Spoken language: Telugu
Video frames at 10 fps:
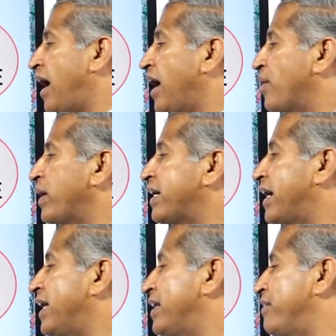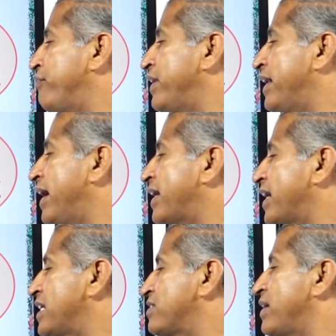ఆరోగ్యాన్ని ఫ్రీ
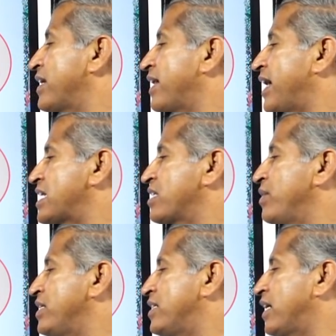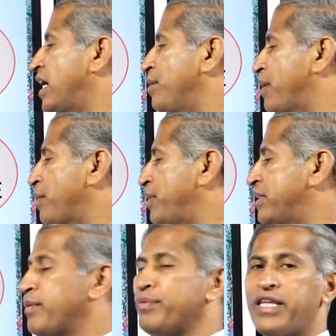రాడికల్స్ వల్ల నష్టం నుంచి కణపొరపై
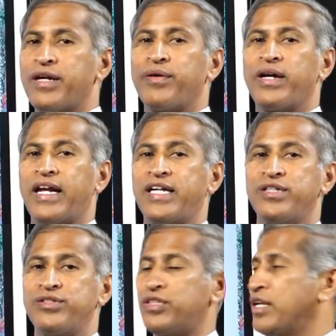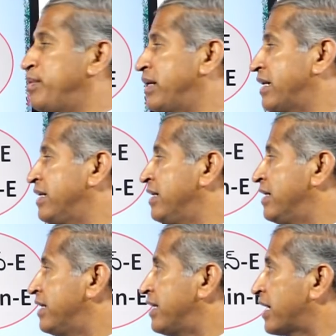దెబ్బ తినకుండా రక్షిస్తుంది అనమాట
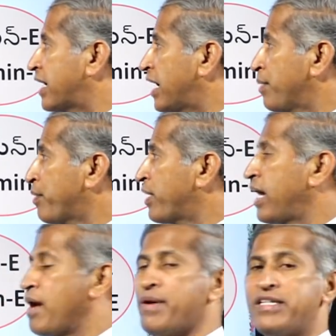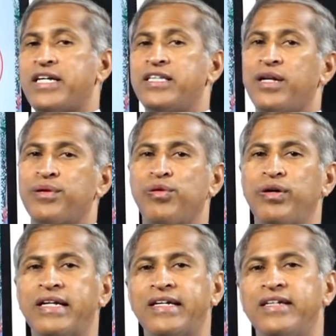ఈ కణపొర డ్యామేజ్
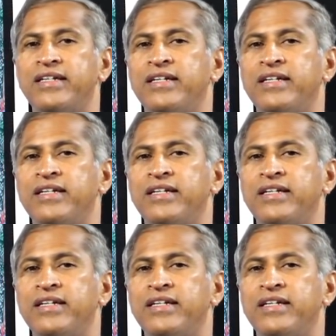అయిందనుకోండి